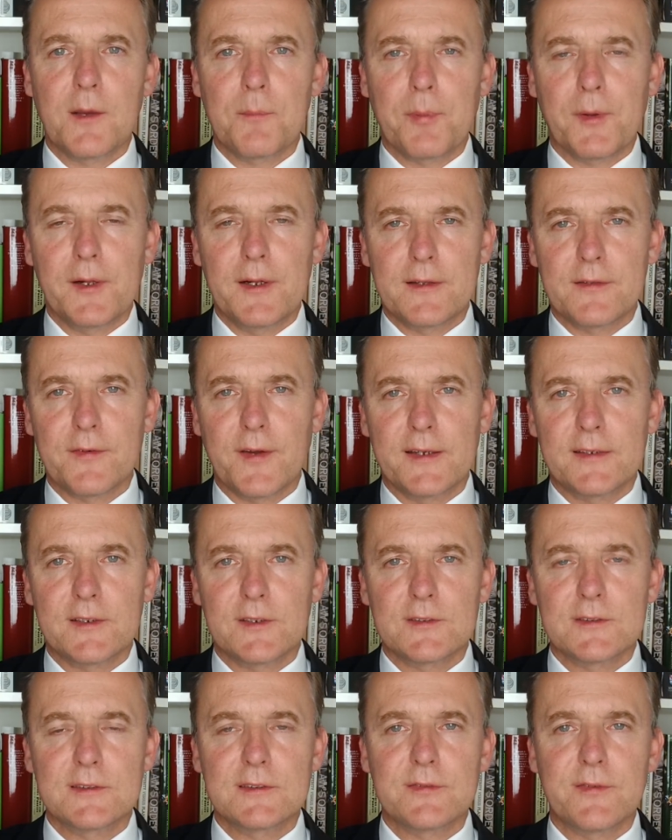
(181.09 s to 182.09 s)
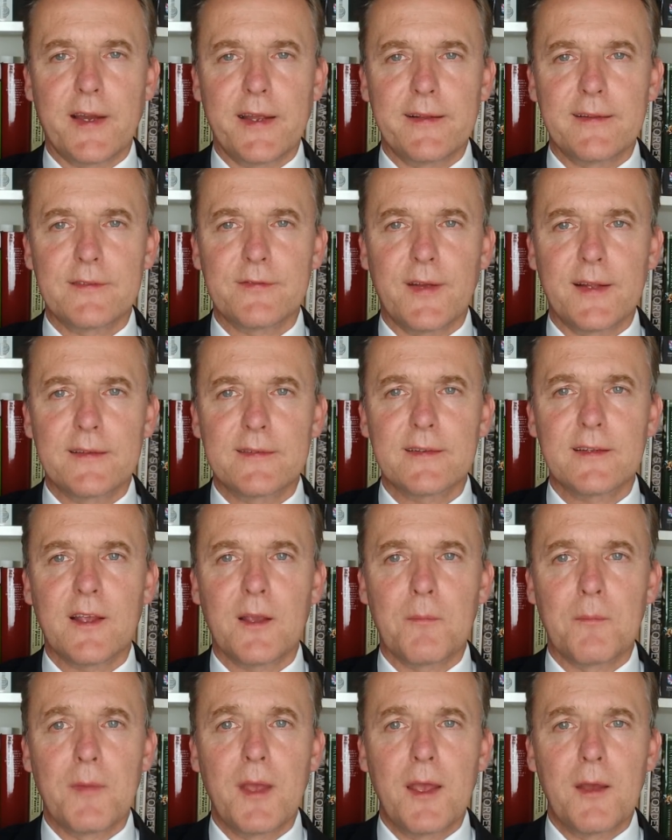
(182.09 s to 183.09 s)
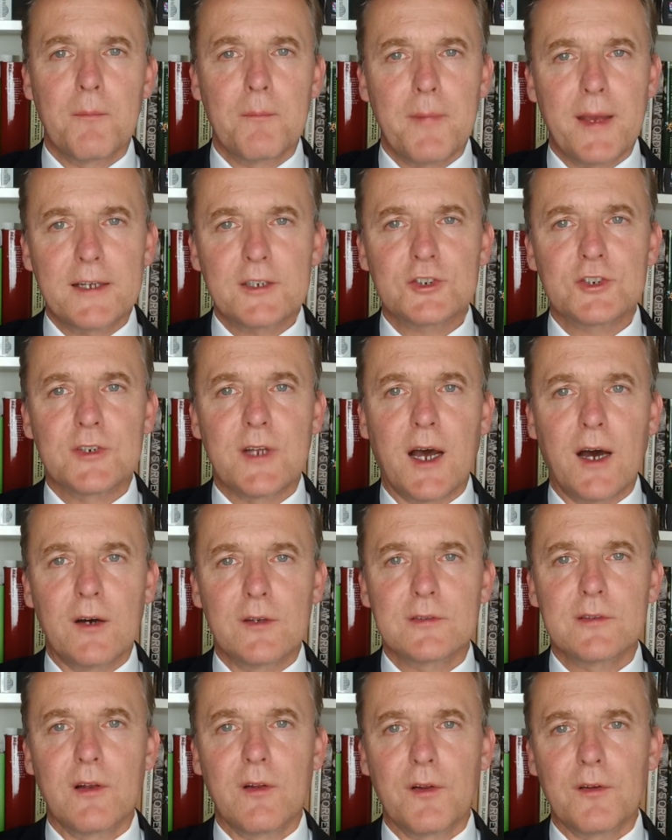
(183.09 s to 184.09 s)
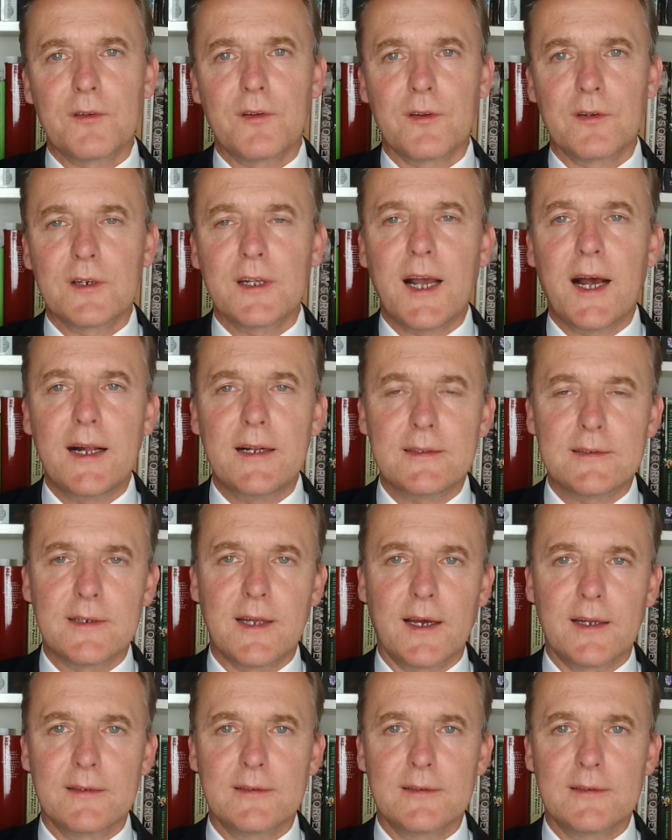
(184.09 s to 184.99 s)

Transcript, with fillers: April 2022 im Mansion House London gehalten